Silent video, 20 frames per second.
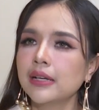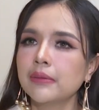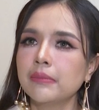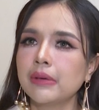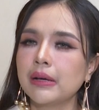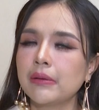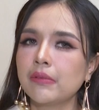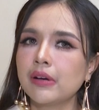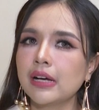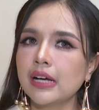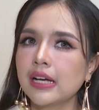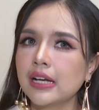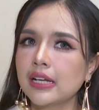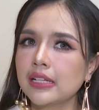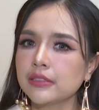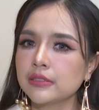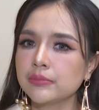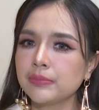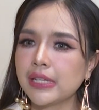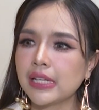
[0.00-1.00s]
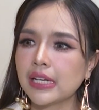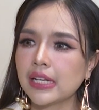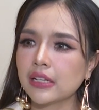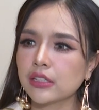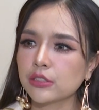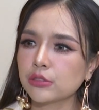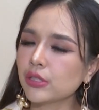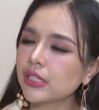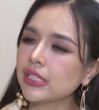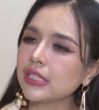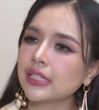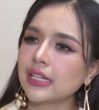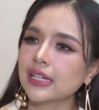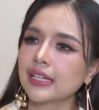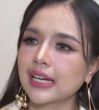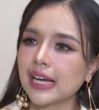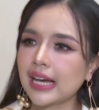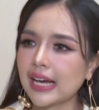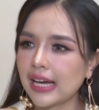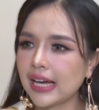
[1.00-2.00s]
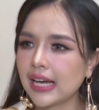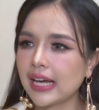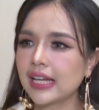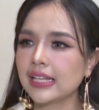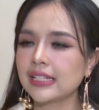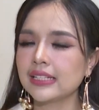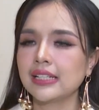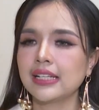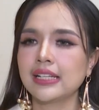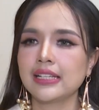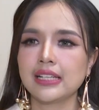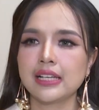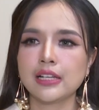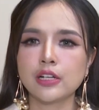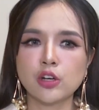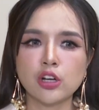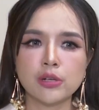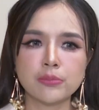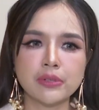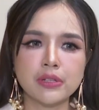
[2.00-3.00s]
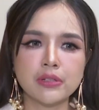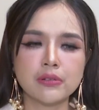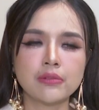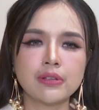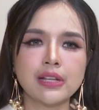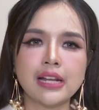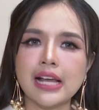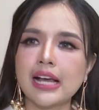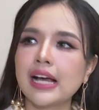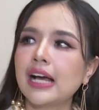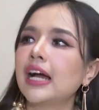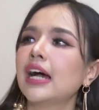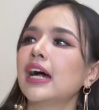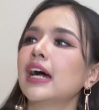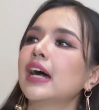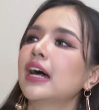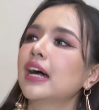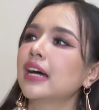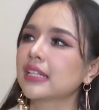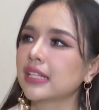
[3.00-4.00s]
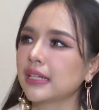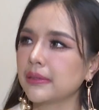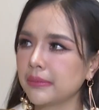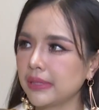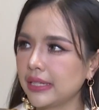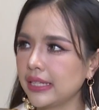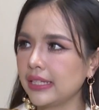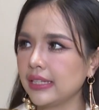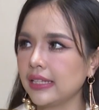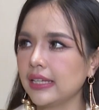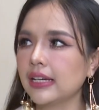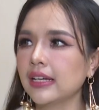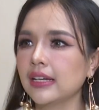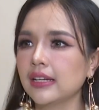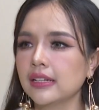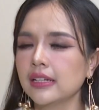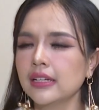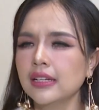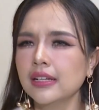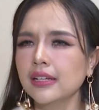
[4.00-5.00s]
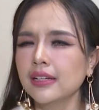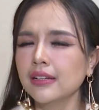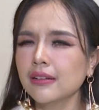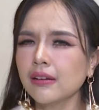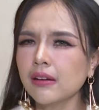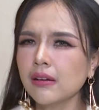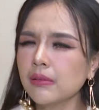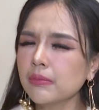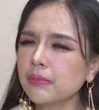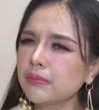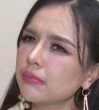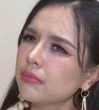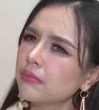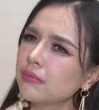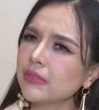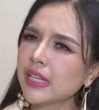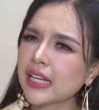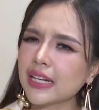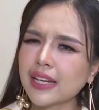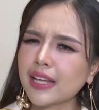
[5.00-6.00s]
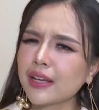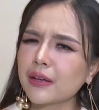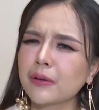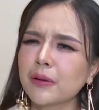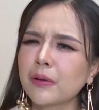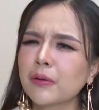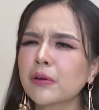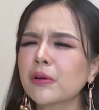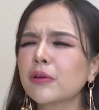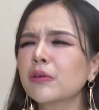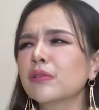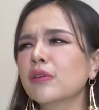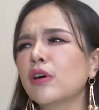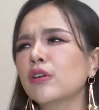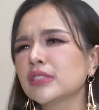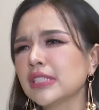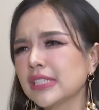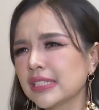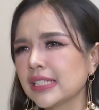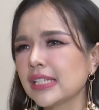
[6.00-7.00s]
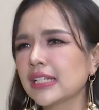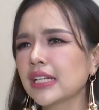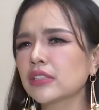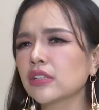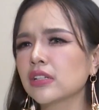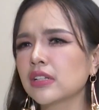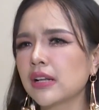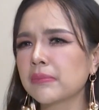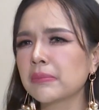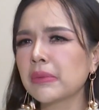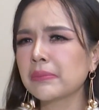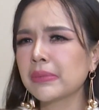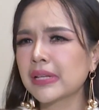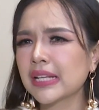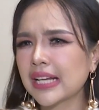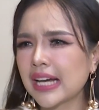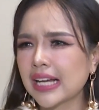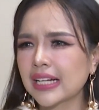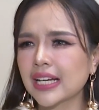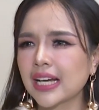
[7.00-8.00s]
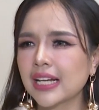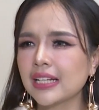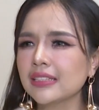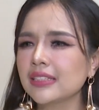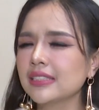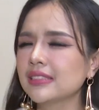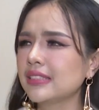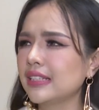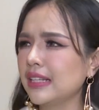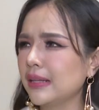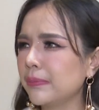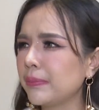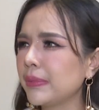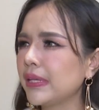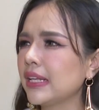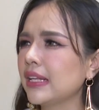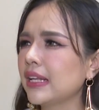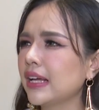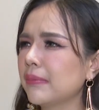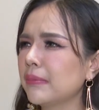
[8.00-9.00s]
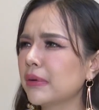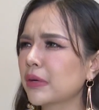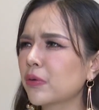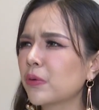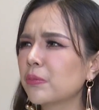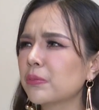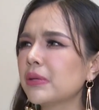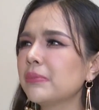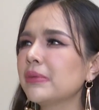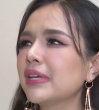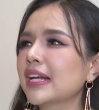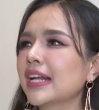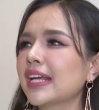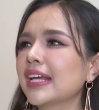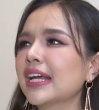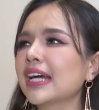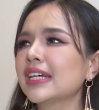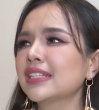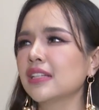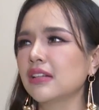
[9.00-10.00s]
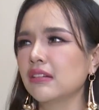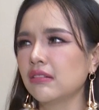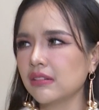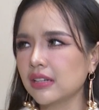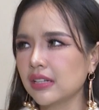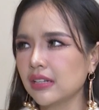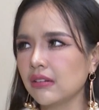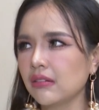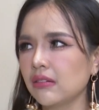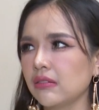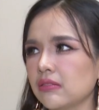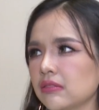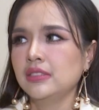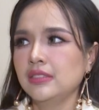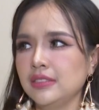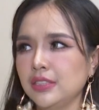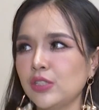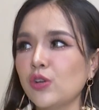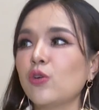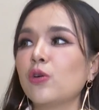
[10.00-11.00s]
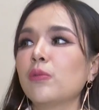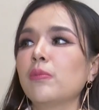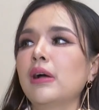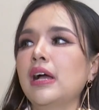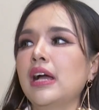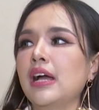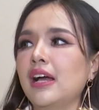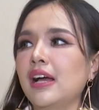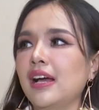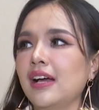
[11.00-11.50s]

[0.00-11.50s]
แบบว่ามีอะไรก็ช่วยเหลือกันอะไรเงี้ยนอนเป็นเวลาทำอะไรเงี้ยค่ะก็เด็กๆเขาก็เอาจริงๆนะตอนนั้นมันเป็นการคัดเลือกศิลปินน่ะมันคงไม่มีใครกล้าทะเลาะกันหรอกโยมา